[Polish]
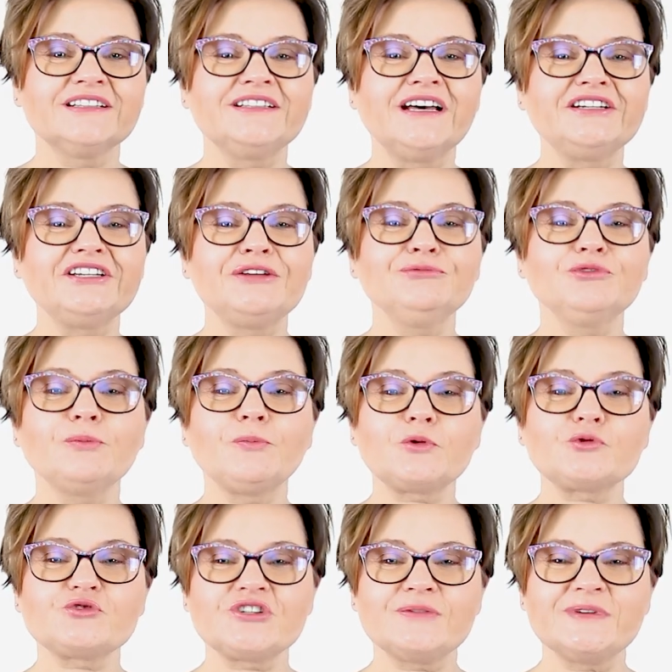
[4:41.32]
Daje im to
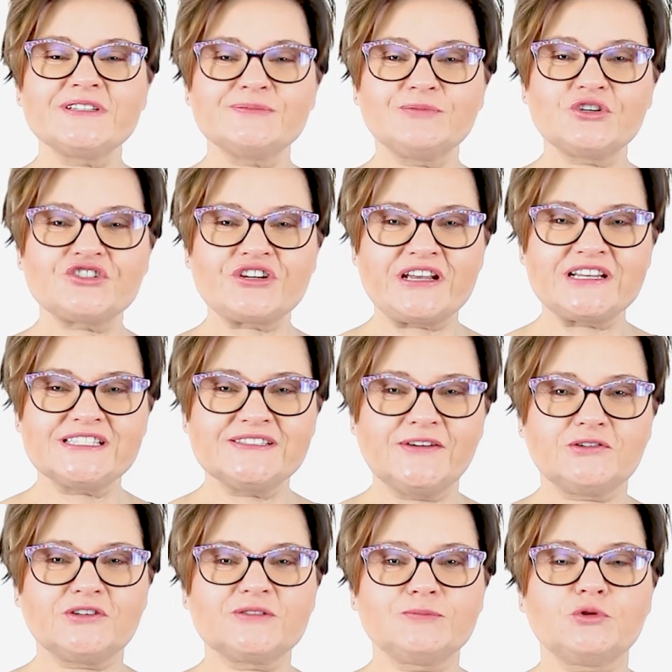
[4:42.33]
poczucie
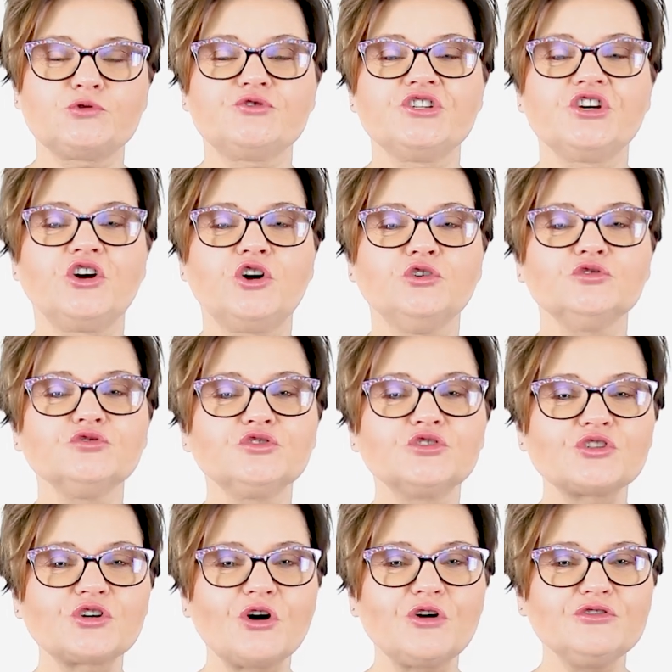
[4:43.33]
bezpieczeństwa oraz poczucie
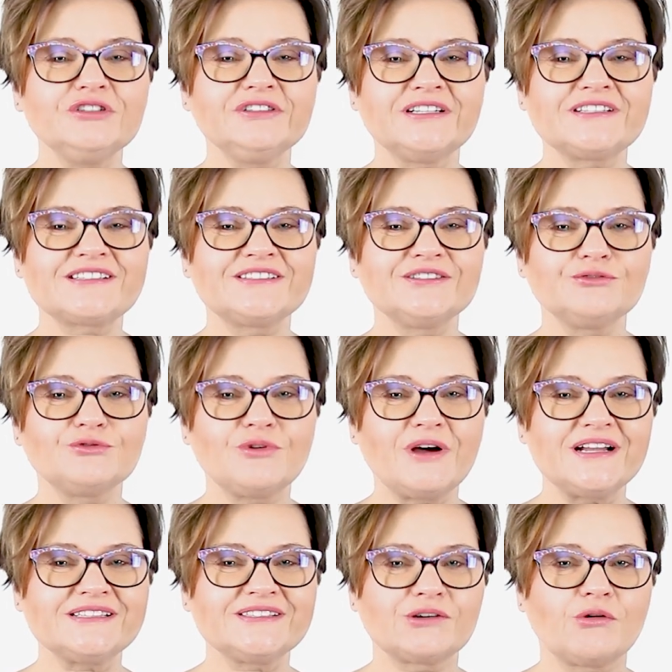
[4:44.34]
kontroli nad
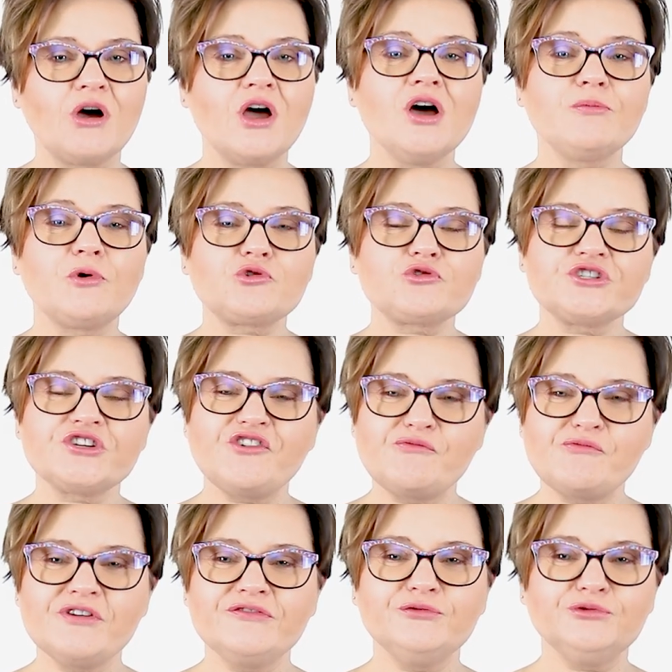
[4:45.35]
sytuacją, poczucie
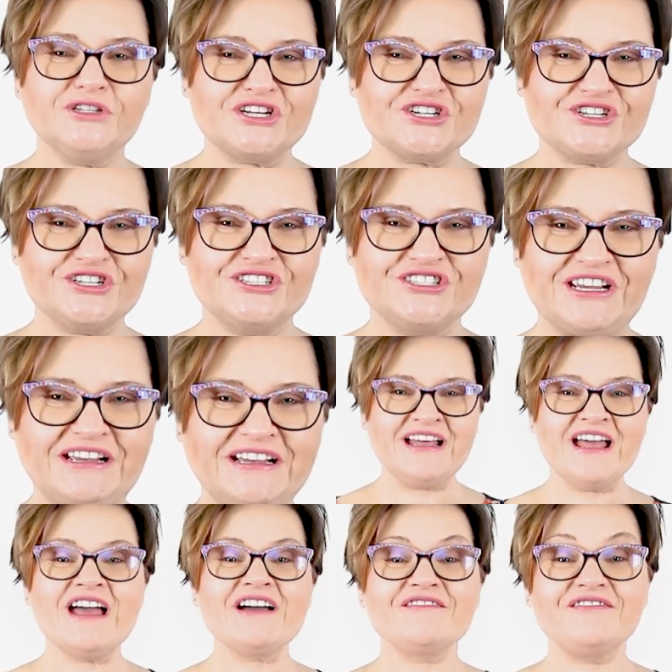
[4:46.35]
wpływu na życie
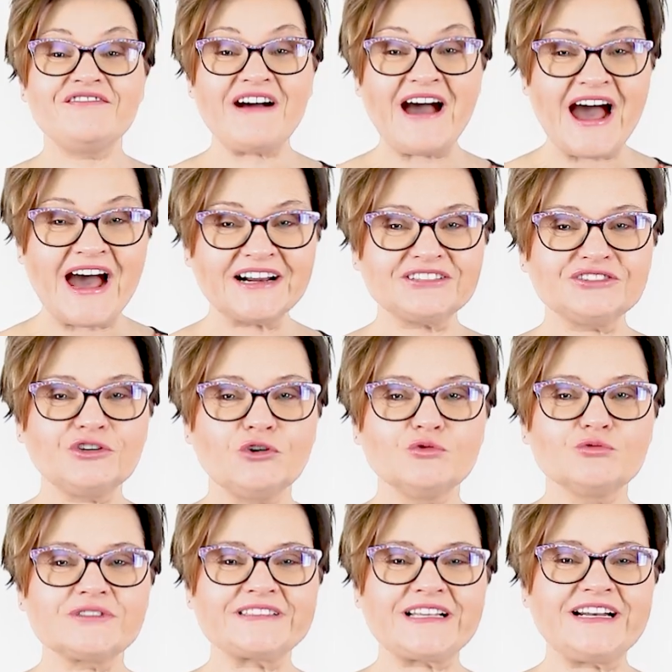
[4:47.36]
warto
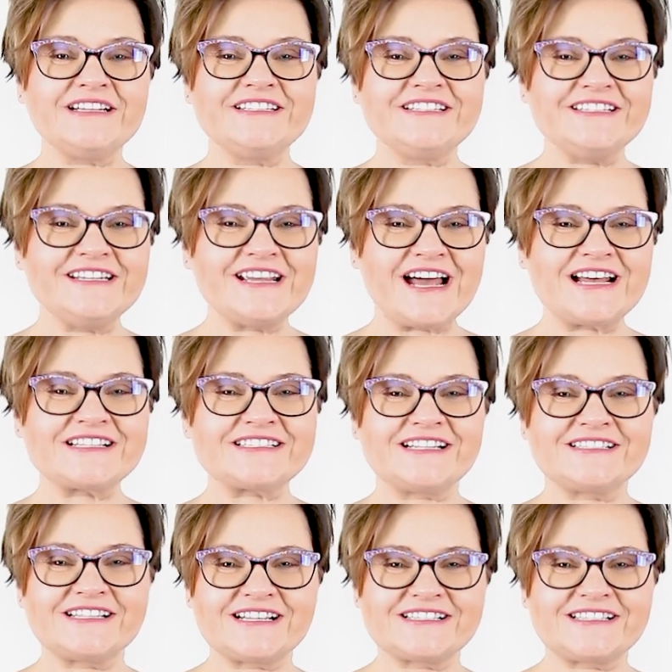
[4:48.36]
ustalić
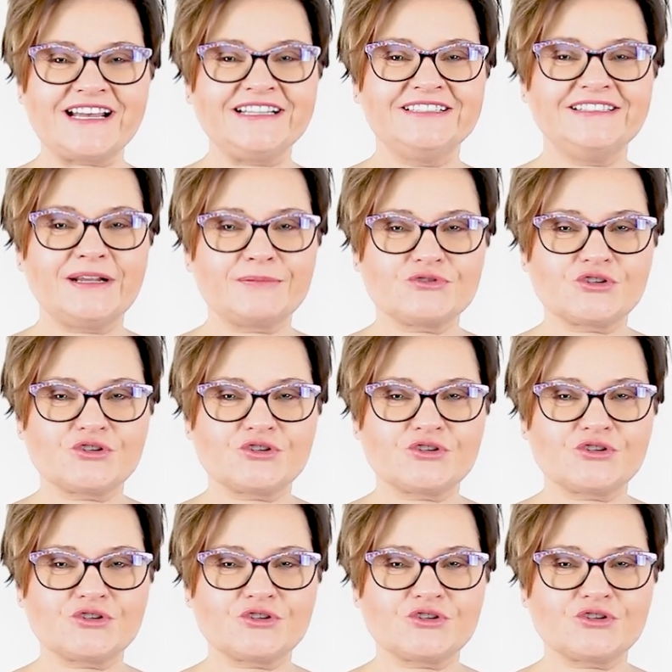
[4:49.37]
jasne zasady, na